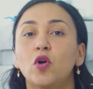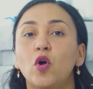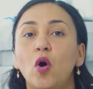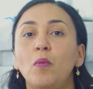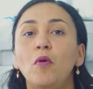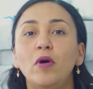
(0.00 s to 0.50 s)

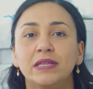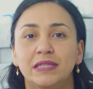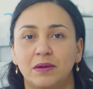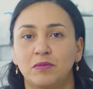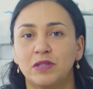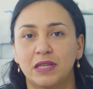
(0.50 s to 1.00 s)
cómo
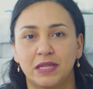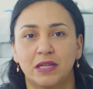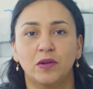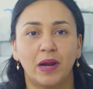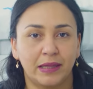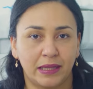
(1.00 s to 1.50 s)
estamos
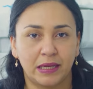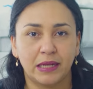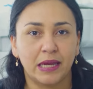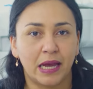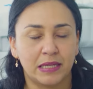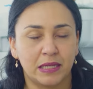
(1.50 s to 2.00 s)
haciendo la
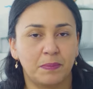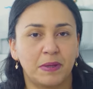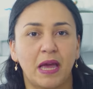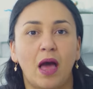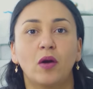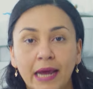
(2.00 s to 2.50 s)
técnica de
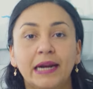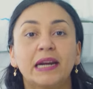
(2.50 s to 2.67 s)
cepillador.